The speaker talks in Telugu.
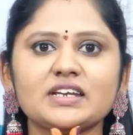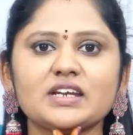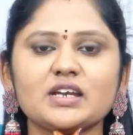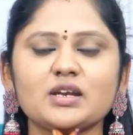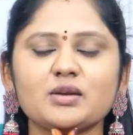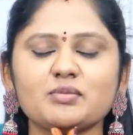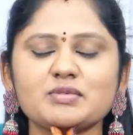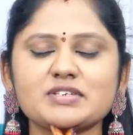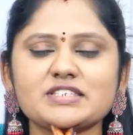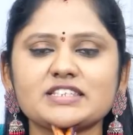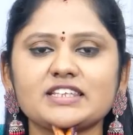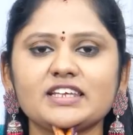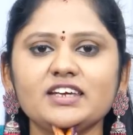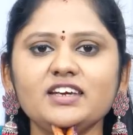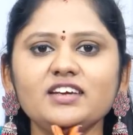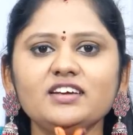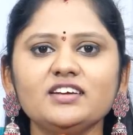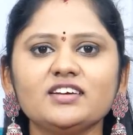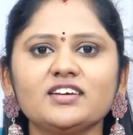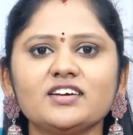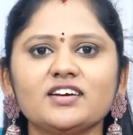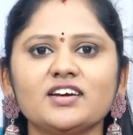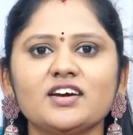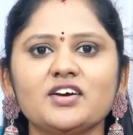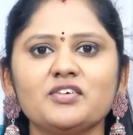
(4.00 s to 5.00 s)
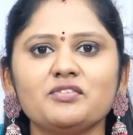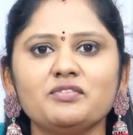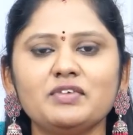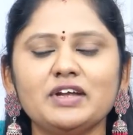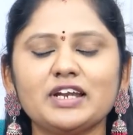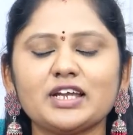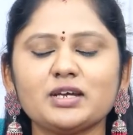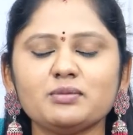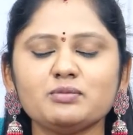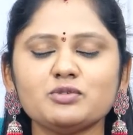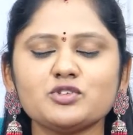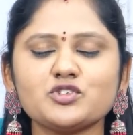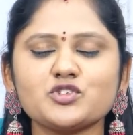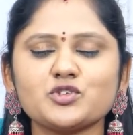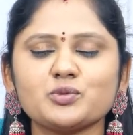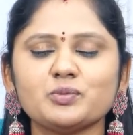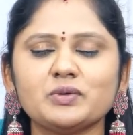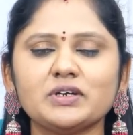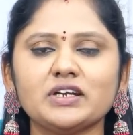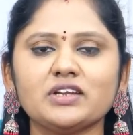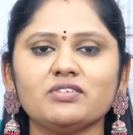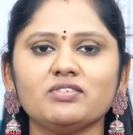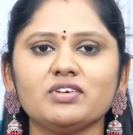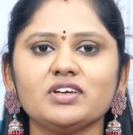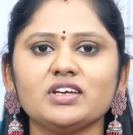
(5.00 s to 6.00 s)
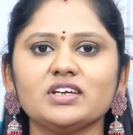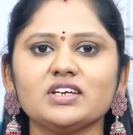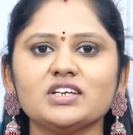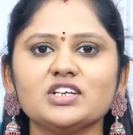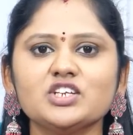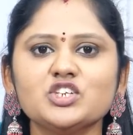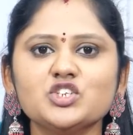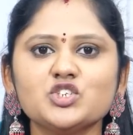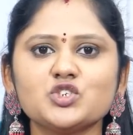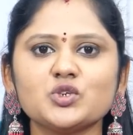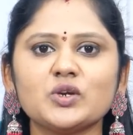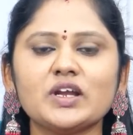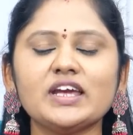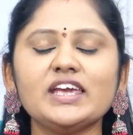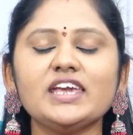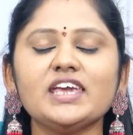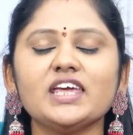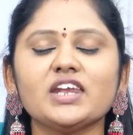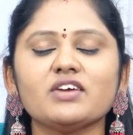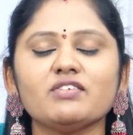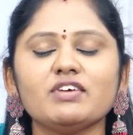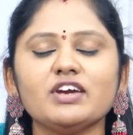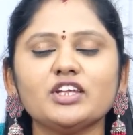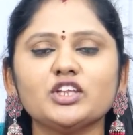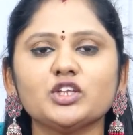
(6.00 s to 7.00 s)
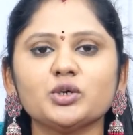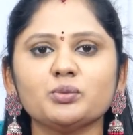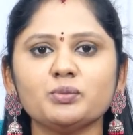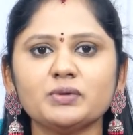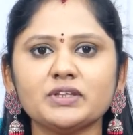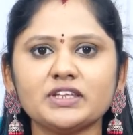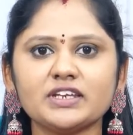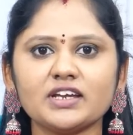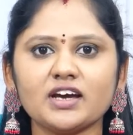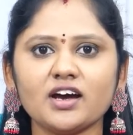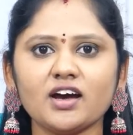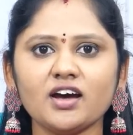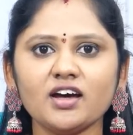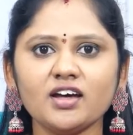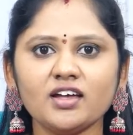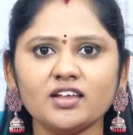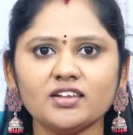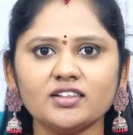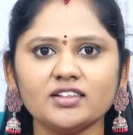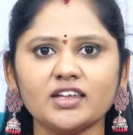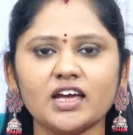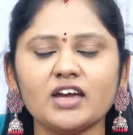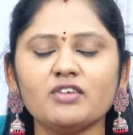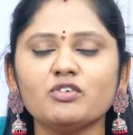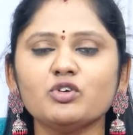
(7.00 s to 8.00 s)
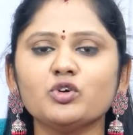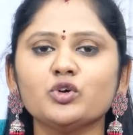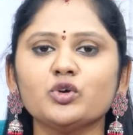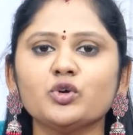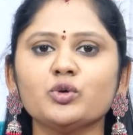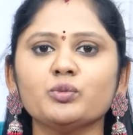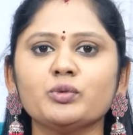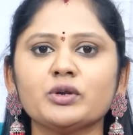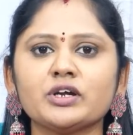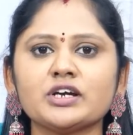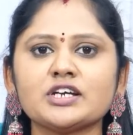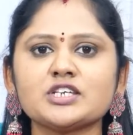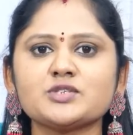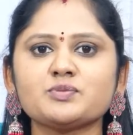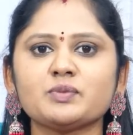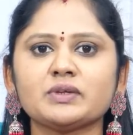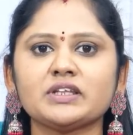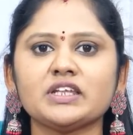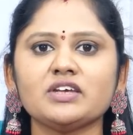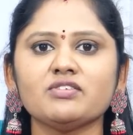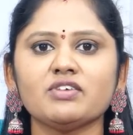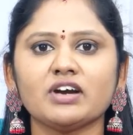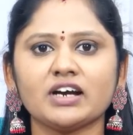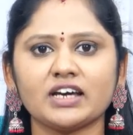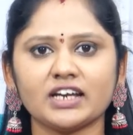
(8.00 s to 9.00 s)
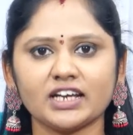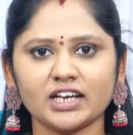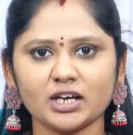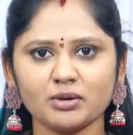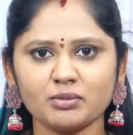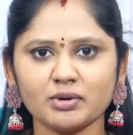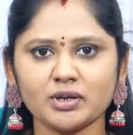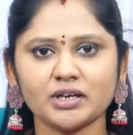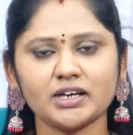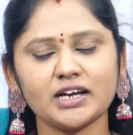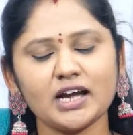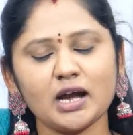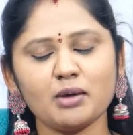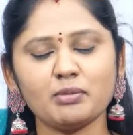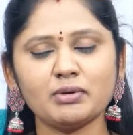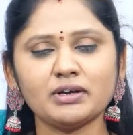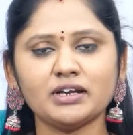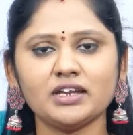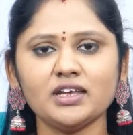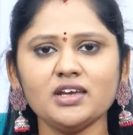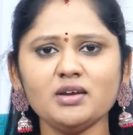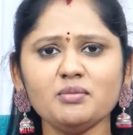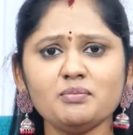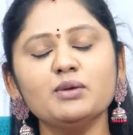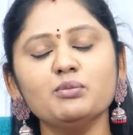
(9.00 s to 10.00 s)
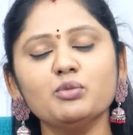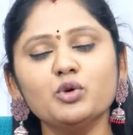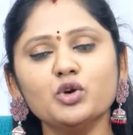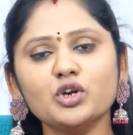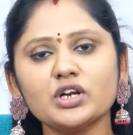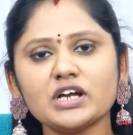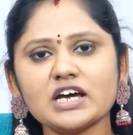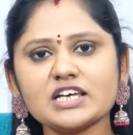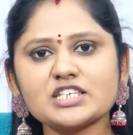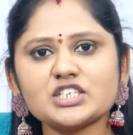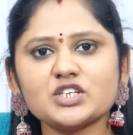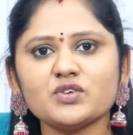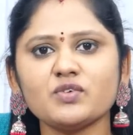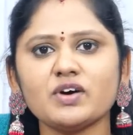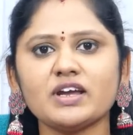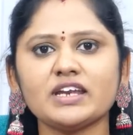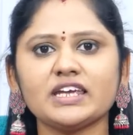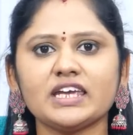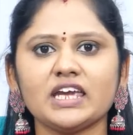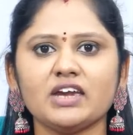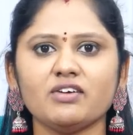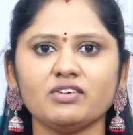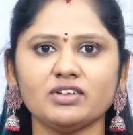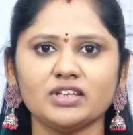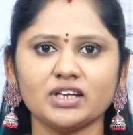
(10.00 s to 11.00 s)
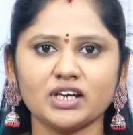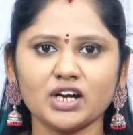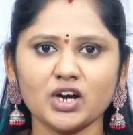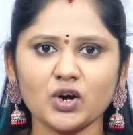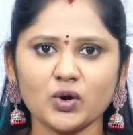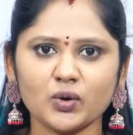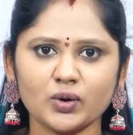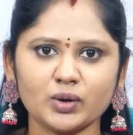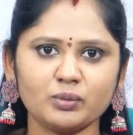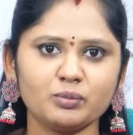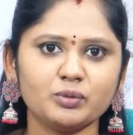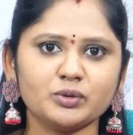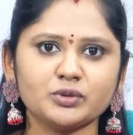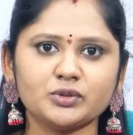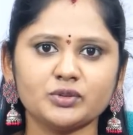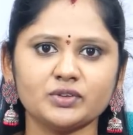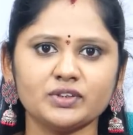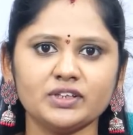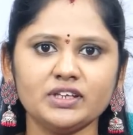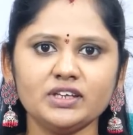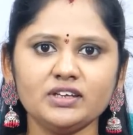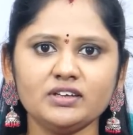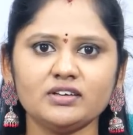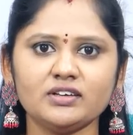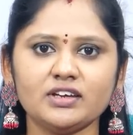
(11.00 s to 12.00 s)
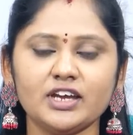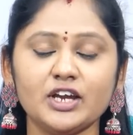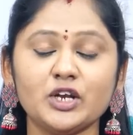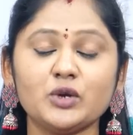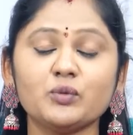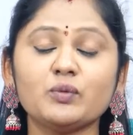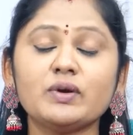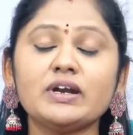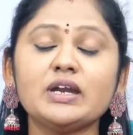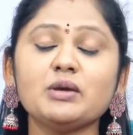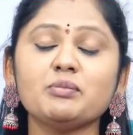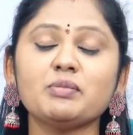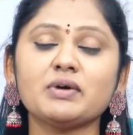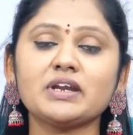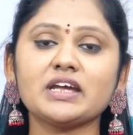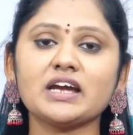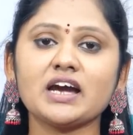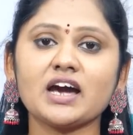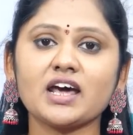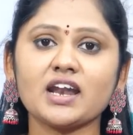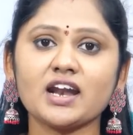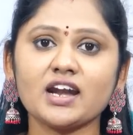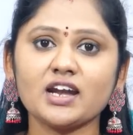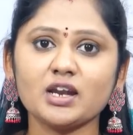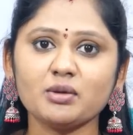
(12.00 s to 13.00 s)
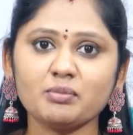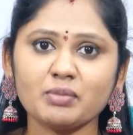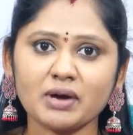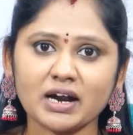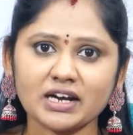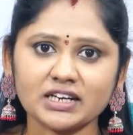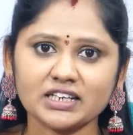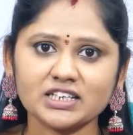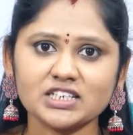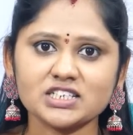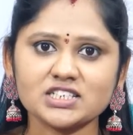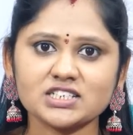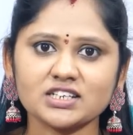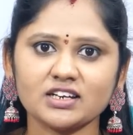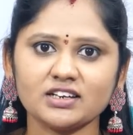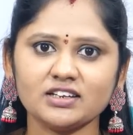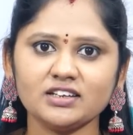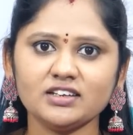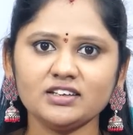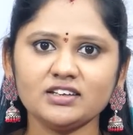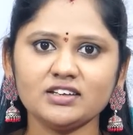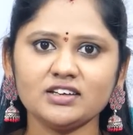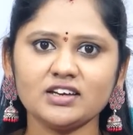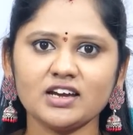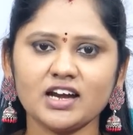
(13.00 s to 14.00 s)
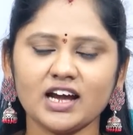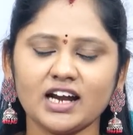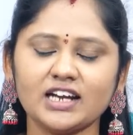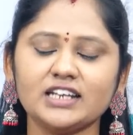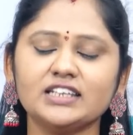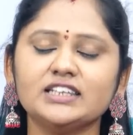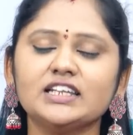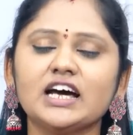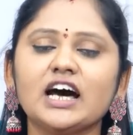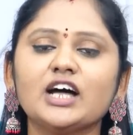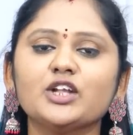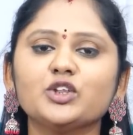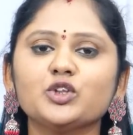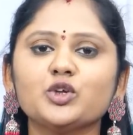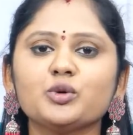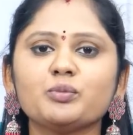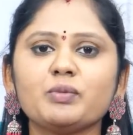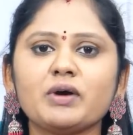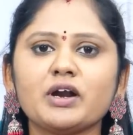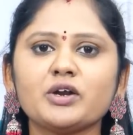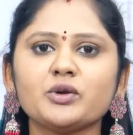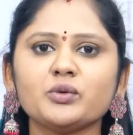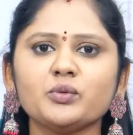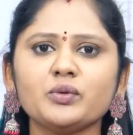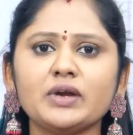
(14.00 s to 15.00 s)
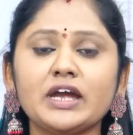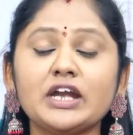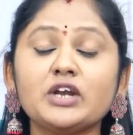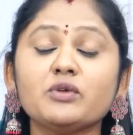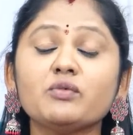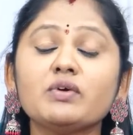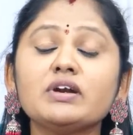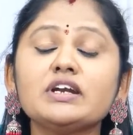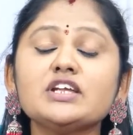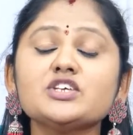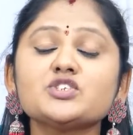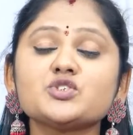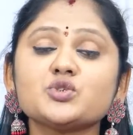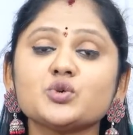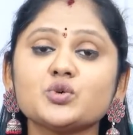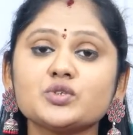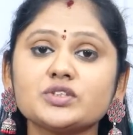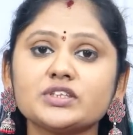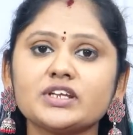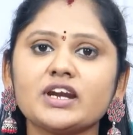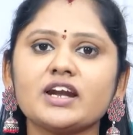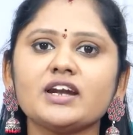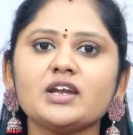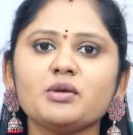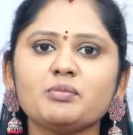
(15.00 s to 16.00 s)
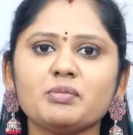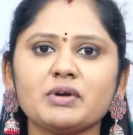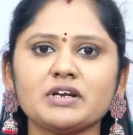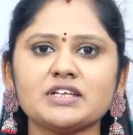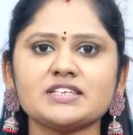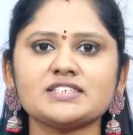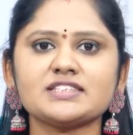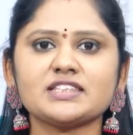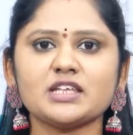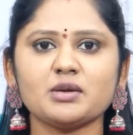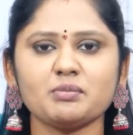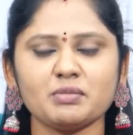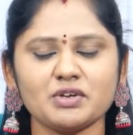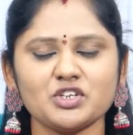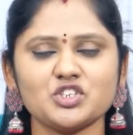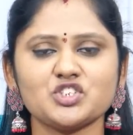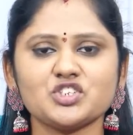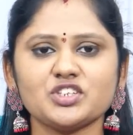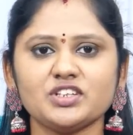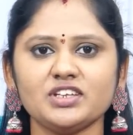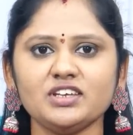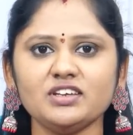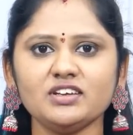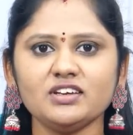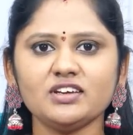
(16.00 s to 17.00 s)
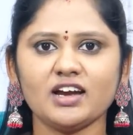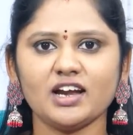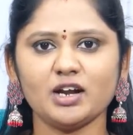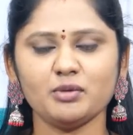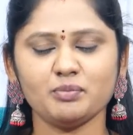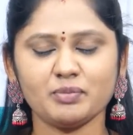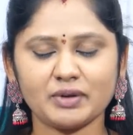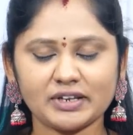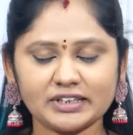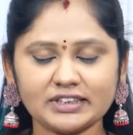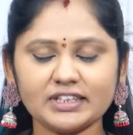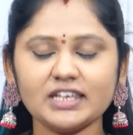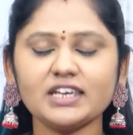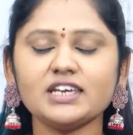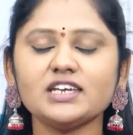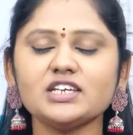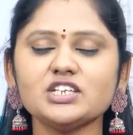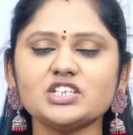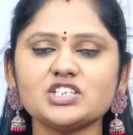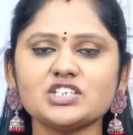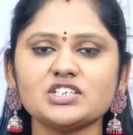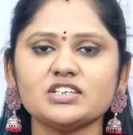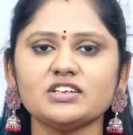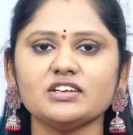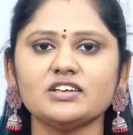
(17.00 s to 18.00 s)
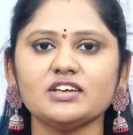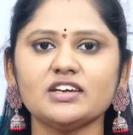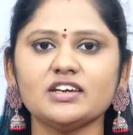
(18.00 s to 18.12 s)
నమస్తే వెల్కమ్ టు సుమన్ టీవీ జూలై ఇరవై తొమ్మిదిన దైవగురు బృహస్పతి వక్రగమనం కాబట్టి అన్ని రాసుల వరకు అసలు ఏ విధంగా ఉండబోతుంది ఎటువంటి పరిహారాలని పాటించాలి అండ్ దాంతోపాటు ఎటువంటి సూత్రాన్ని పఠిస్తే మంచిది అండ్ ప్రత్యేకించి